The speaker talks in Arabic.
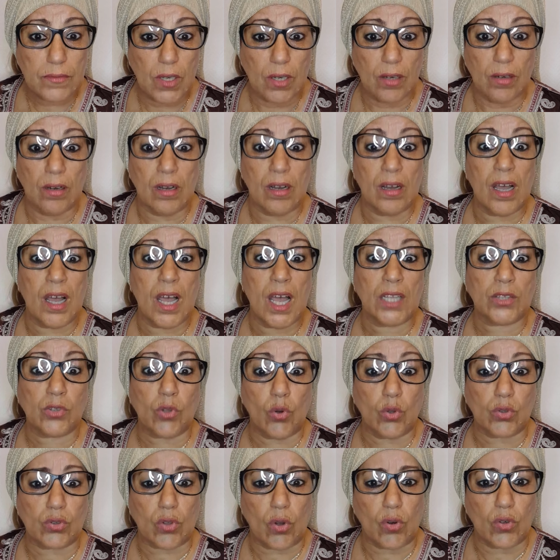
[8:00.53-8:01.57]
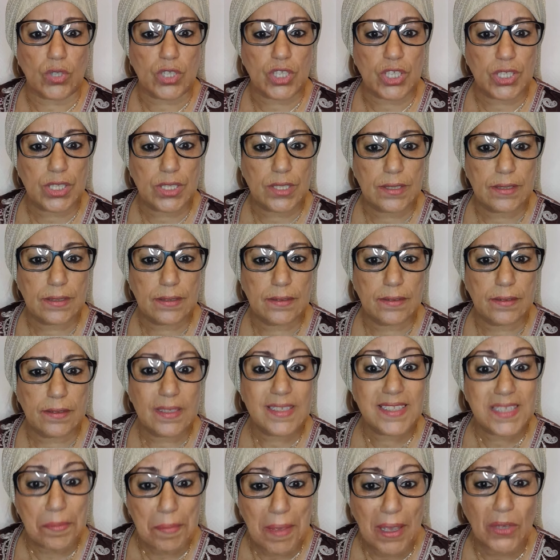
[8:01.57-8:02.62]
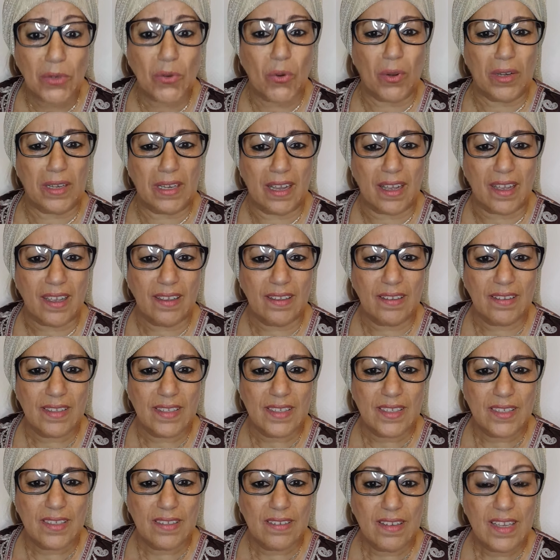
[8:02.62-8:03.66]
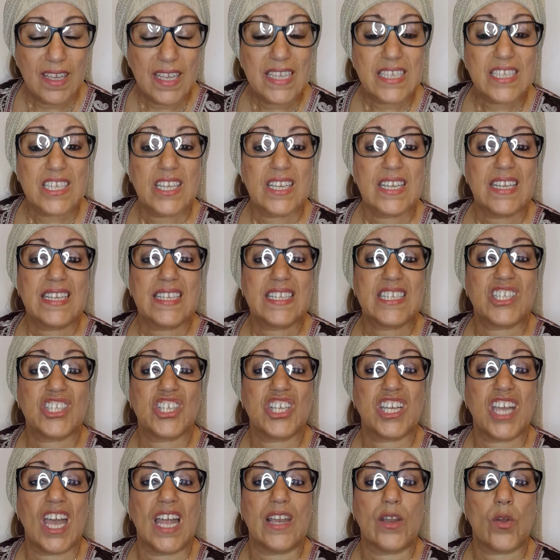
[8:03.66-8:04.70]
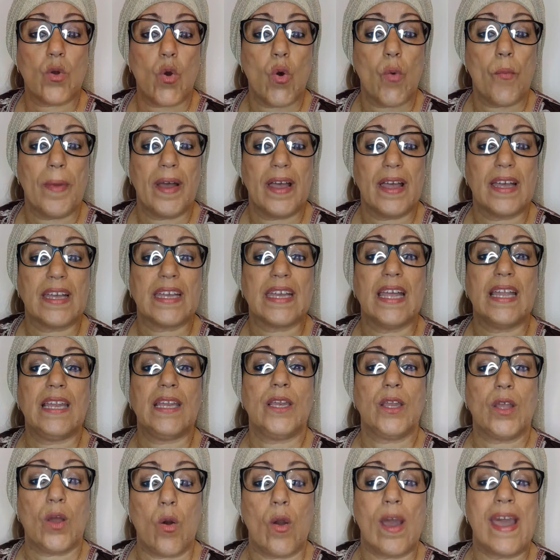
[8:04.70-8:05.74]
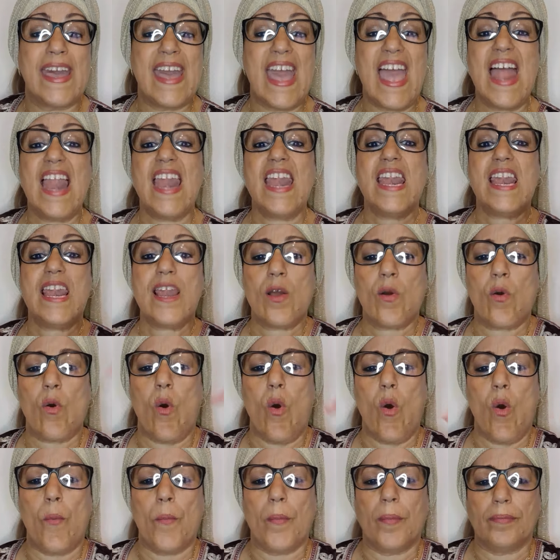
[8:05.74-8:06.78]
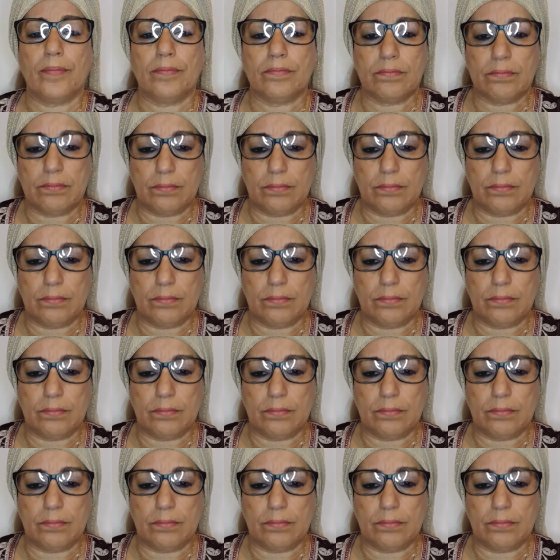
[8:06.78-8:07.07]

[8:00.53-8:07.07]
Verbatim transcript: او طوطوش سمعي نقول لك شتي قال لكم قال لكم